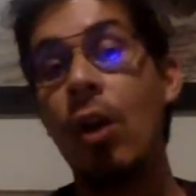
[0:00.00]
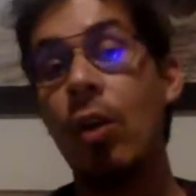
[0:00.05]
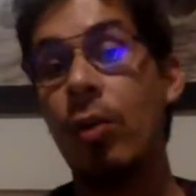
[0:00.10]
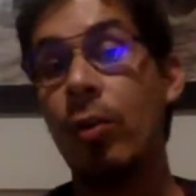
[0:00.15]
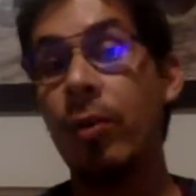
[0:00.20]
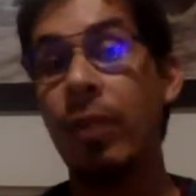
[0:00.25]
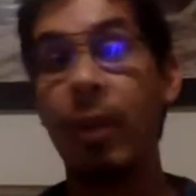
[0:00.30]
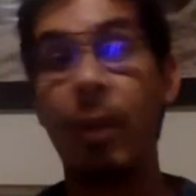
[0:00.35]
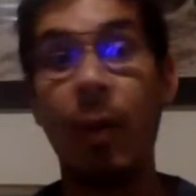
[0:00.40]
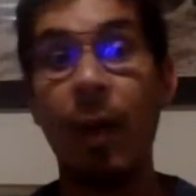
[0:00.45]

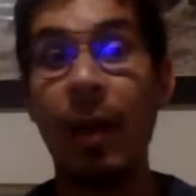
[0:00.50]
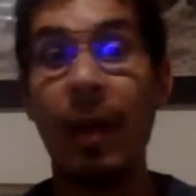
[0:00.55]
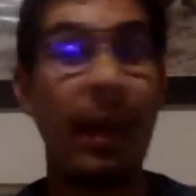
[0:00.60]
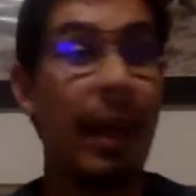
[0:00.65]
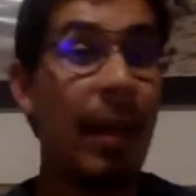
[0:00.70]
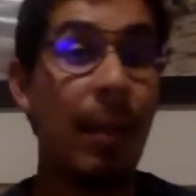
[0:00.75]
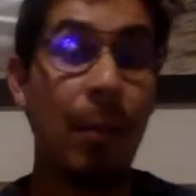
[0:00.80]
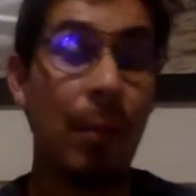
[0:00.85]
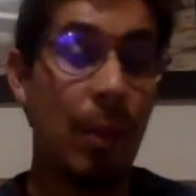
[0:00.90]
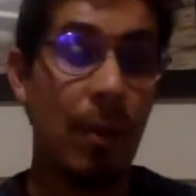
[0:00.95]
donde
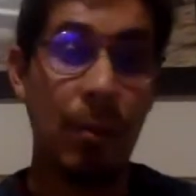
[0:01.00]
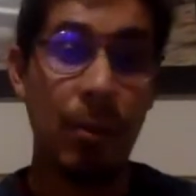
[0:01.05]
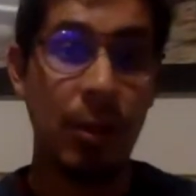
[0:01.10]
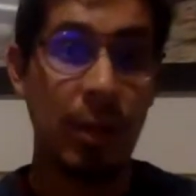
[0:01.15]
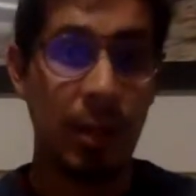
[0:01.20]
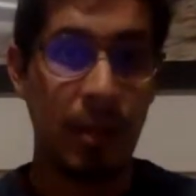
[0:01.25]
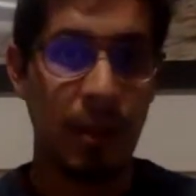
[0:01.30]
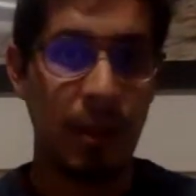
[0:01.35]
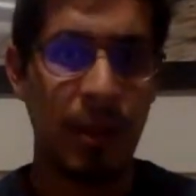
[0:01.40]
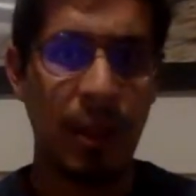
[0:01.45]
cualquiera podemos
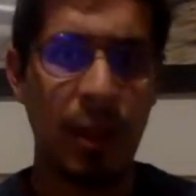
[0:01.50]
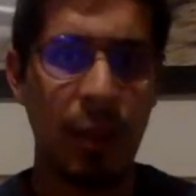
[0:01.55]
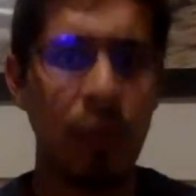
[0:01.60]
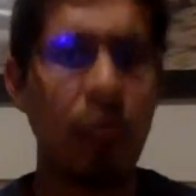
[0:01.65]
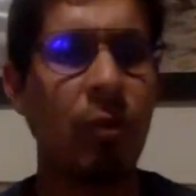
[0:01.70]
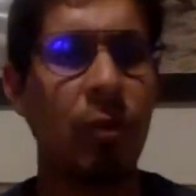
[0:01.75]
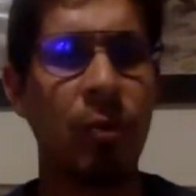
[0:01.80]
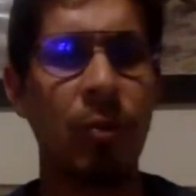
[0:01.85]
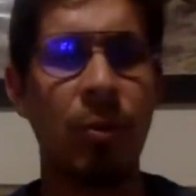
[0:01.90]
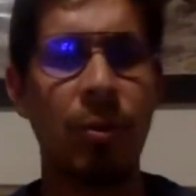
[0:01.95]
expresar
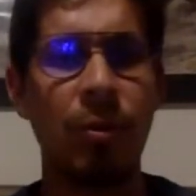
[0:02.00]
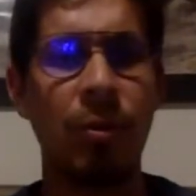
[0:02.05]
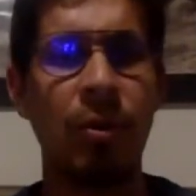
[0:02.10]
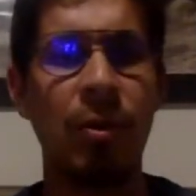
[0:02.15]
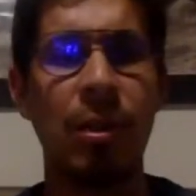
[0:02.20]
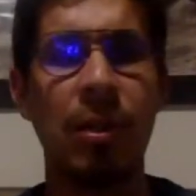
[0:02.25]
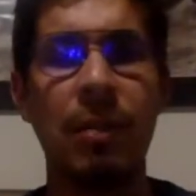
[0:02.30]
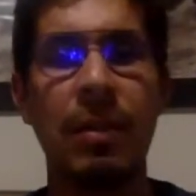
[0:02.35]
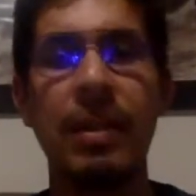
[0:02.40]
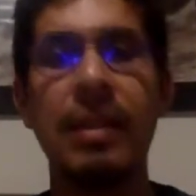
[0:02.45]
nuestros
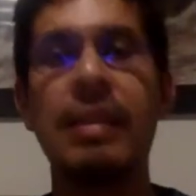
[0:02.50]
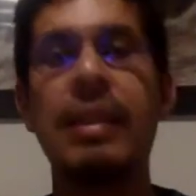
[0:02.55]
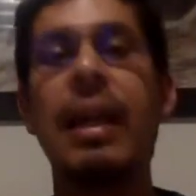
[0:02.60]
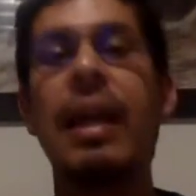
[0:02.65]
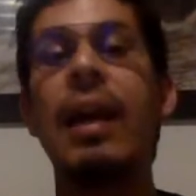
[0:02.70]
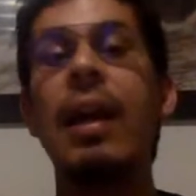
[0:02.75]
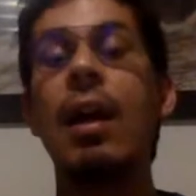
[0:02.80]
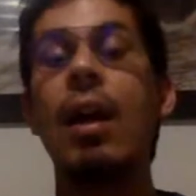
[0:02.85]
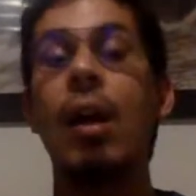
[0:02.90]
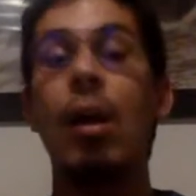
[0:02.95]
puntos de
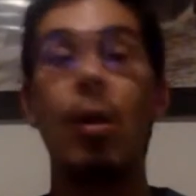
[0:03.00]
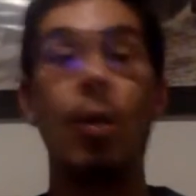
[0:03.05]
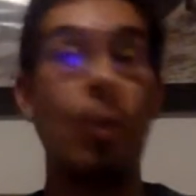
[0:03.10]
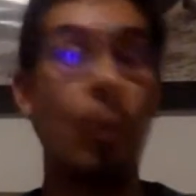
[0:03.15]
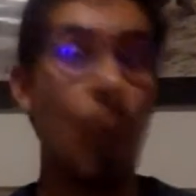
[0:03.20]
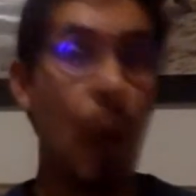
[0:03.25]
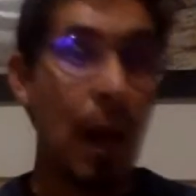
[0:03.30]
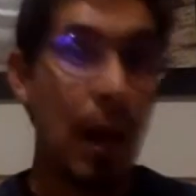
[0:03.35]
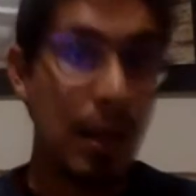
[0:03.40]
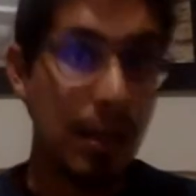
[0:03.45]
vista,
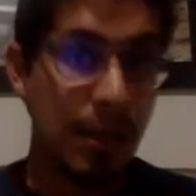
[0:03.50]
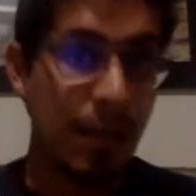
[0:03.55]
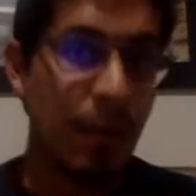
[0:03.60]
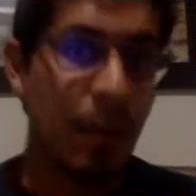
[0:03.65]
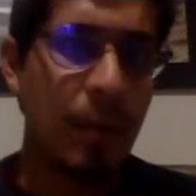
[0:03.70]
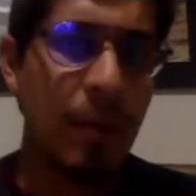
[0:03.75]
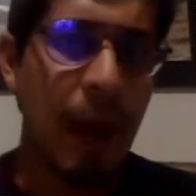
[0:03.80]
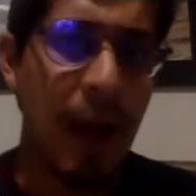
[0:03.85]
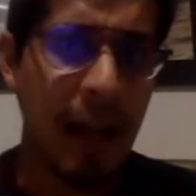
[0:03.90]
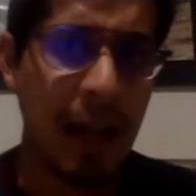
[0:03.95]
lo cual es
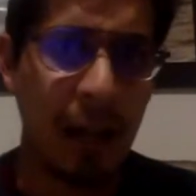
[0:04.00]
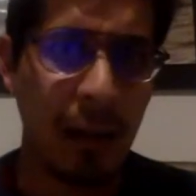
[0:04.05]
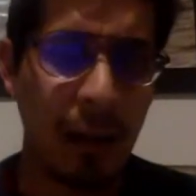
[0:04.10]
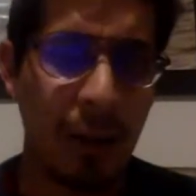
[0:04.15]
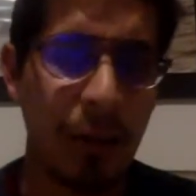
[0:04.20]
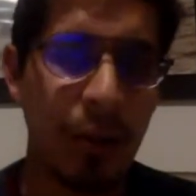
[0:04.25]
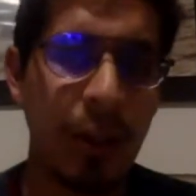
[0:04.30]
muy válido.